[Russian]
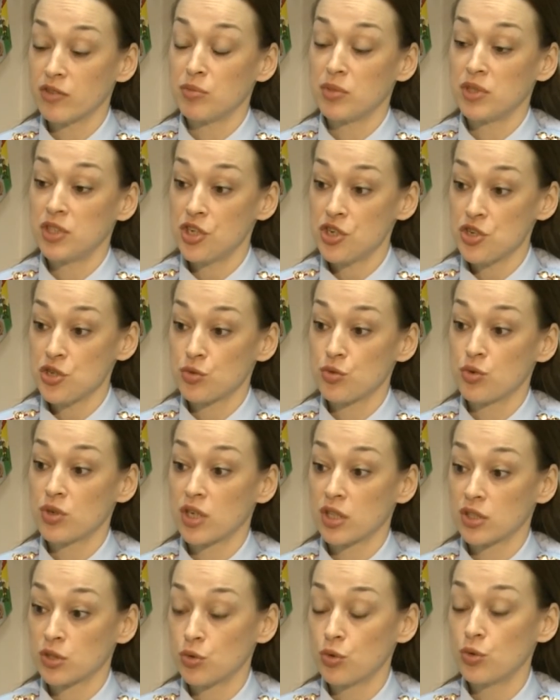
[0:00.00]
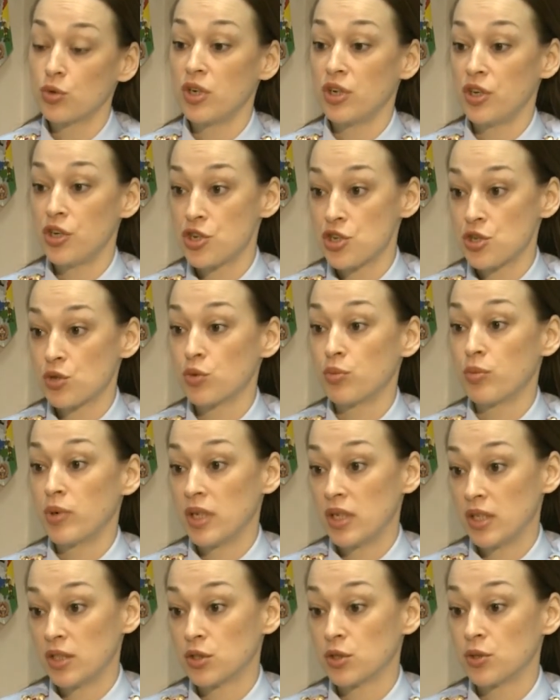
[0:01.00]
в Мытищинскую городскую клиническую
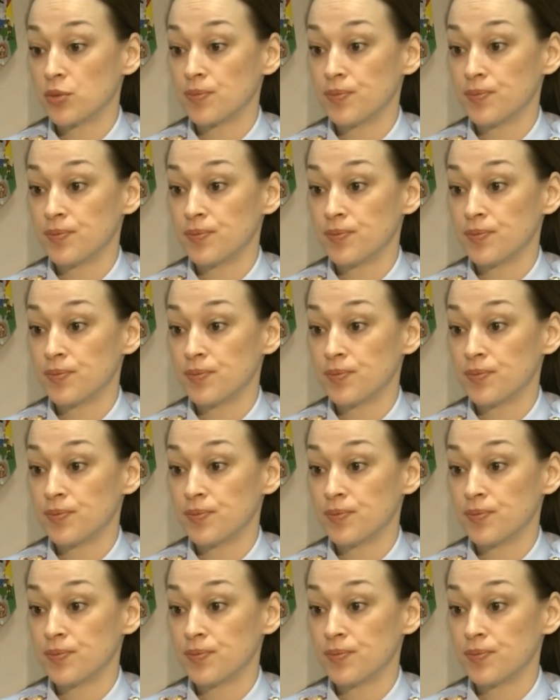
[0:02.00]
больницу.